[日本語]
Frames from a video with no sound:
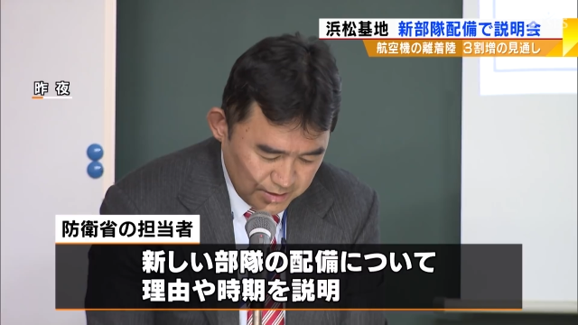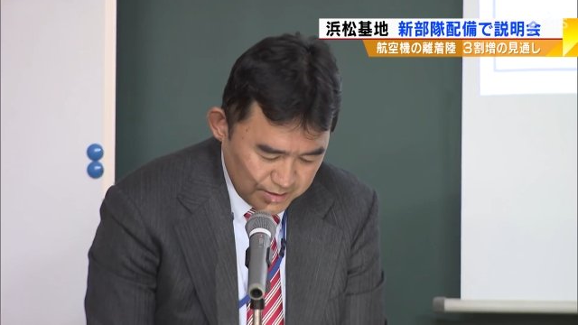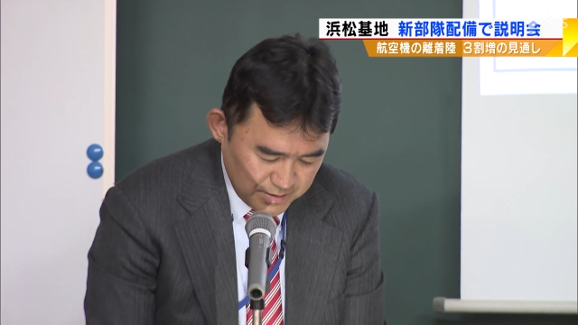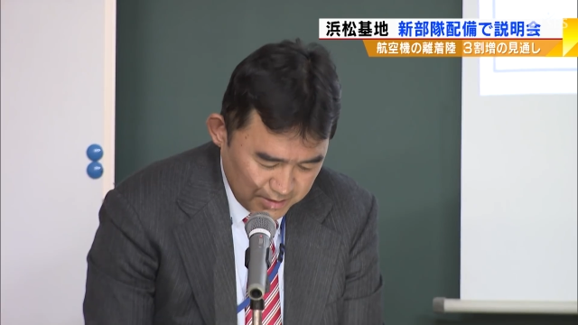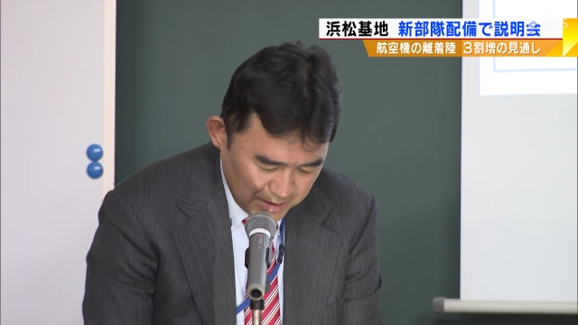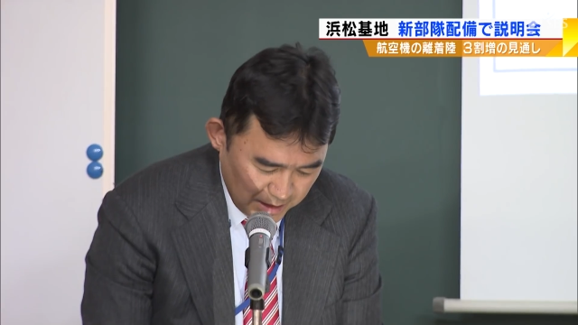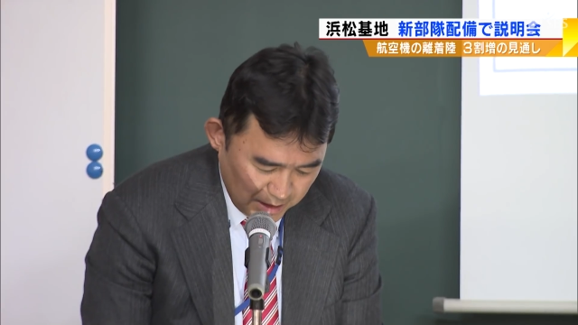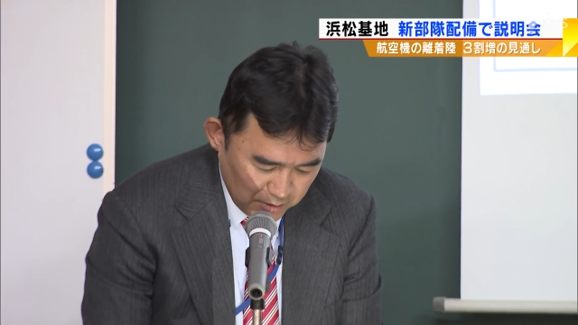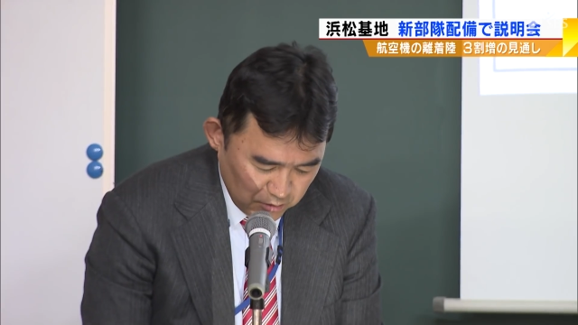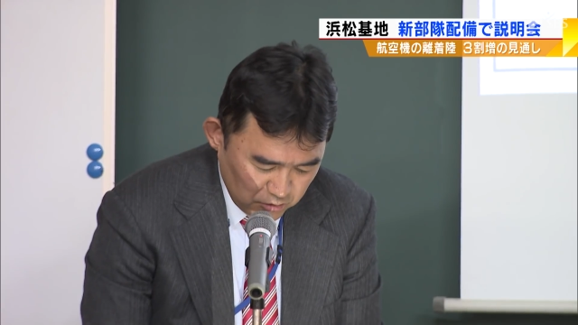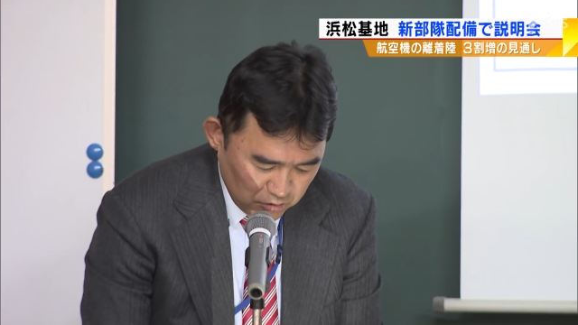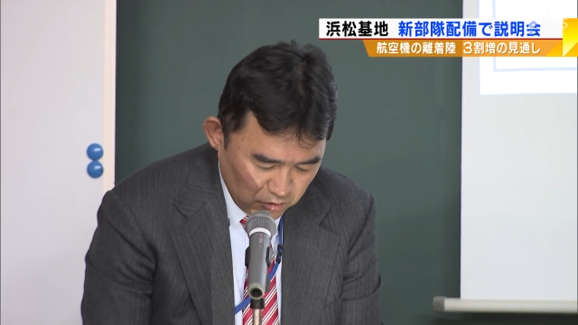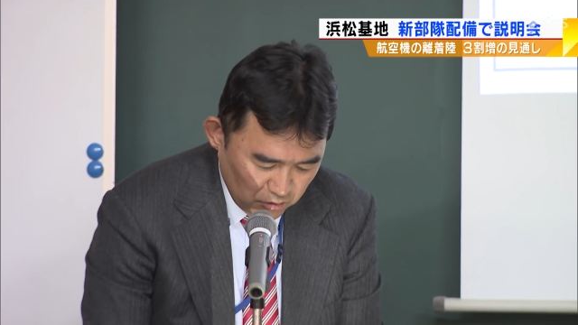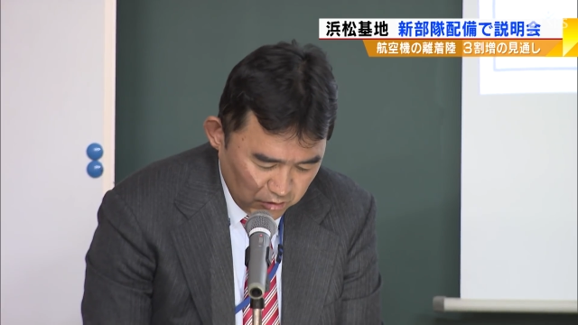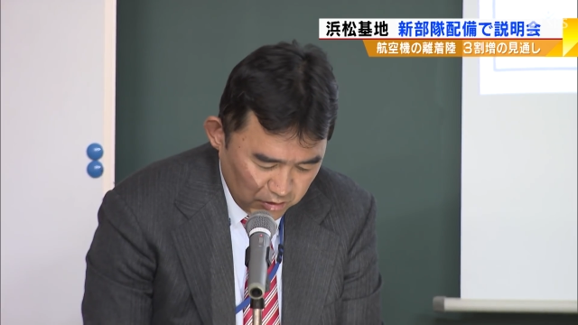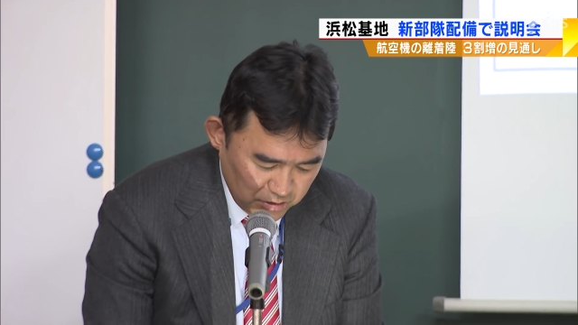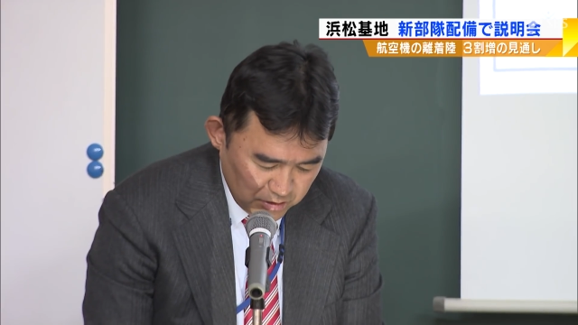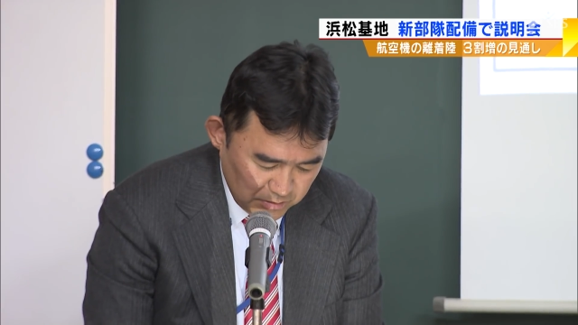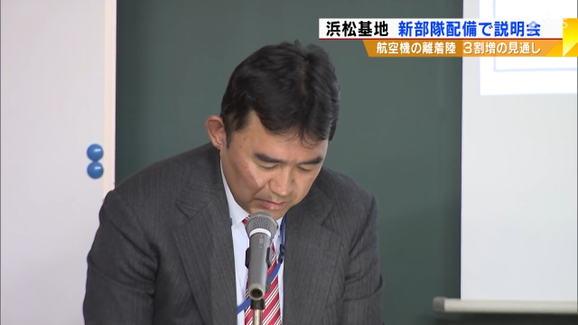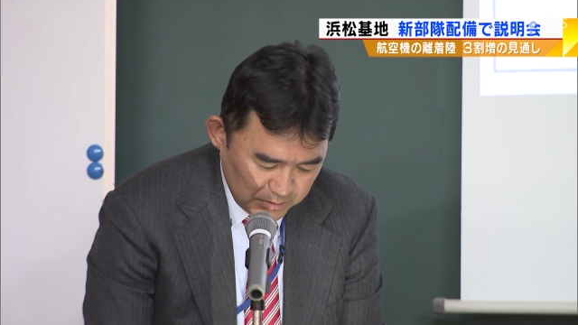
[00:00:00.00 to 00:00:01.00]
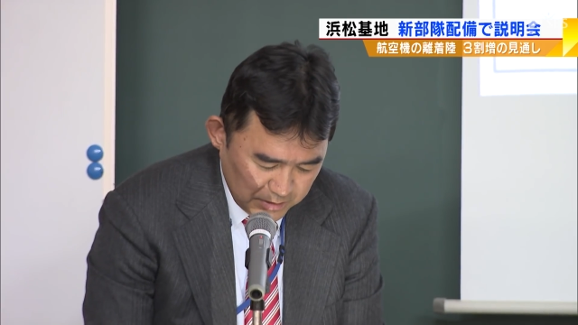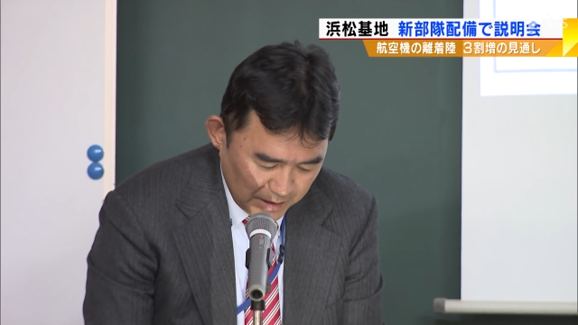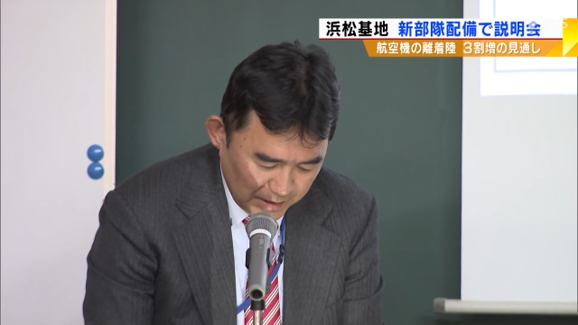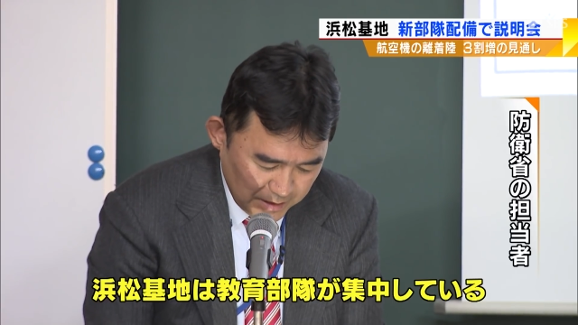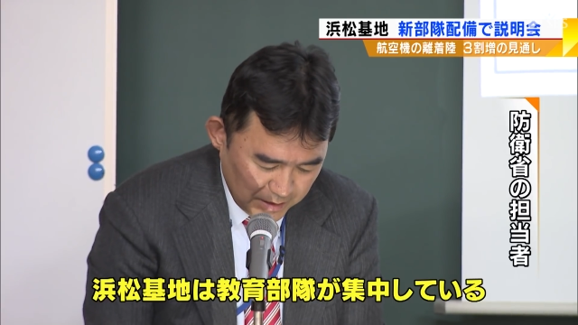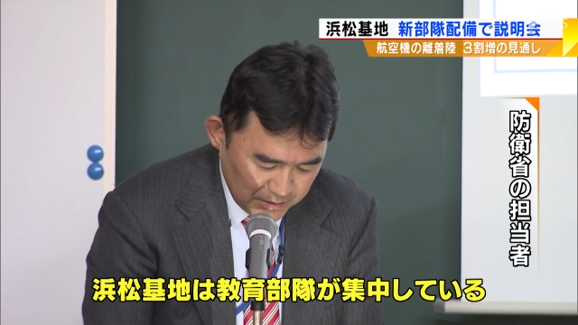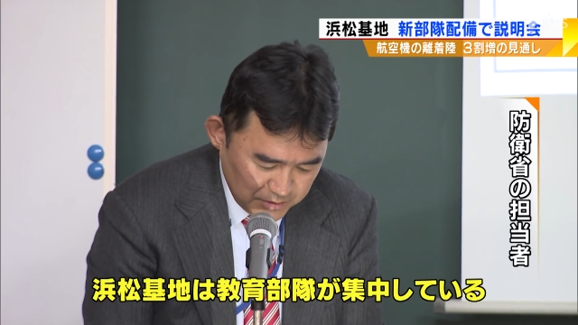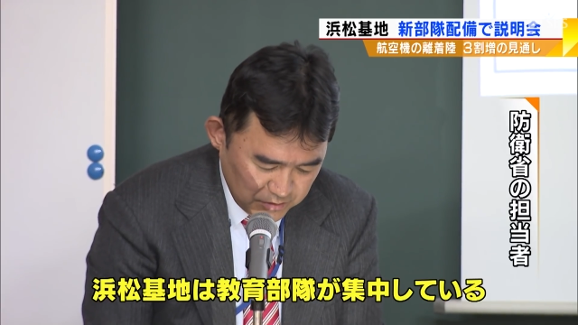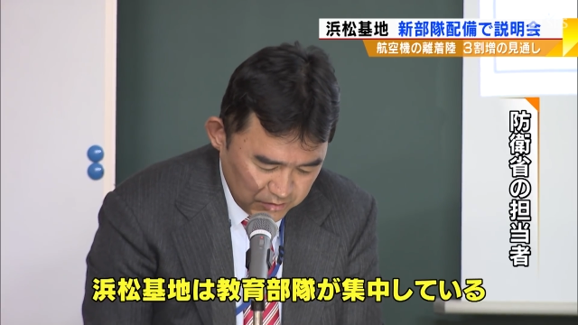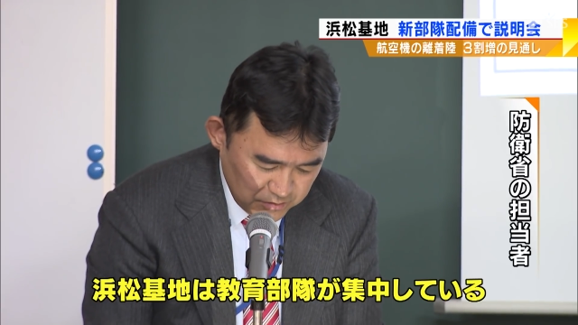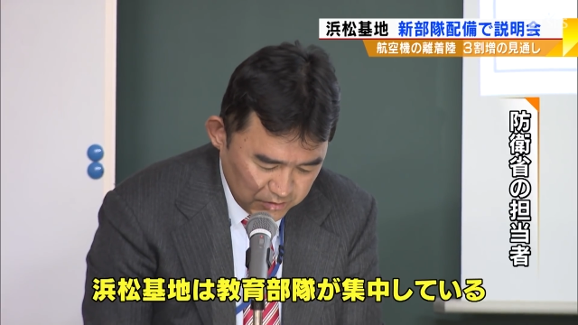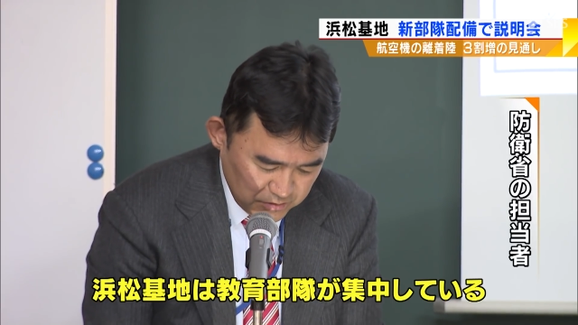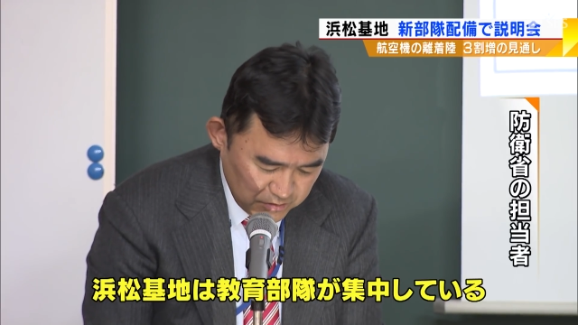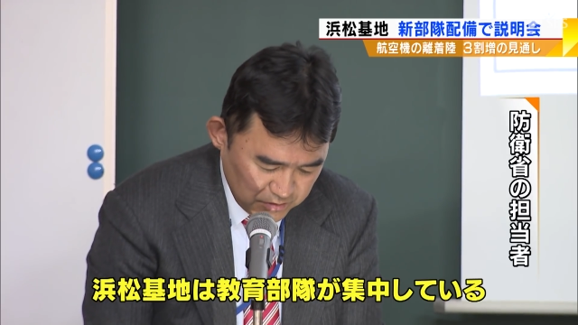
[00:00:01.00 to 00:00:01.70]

ですねあの教育部隊が集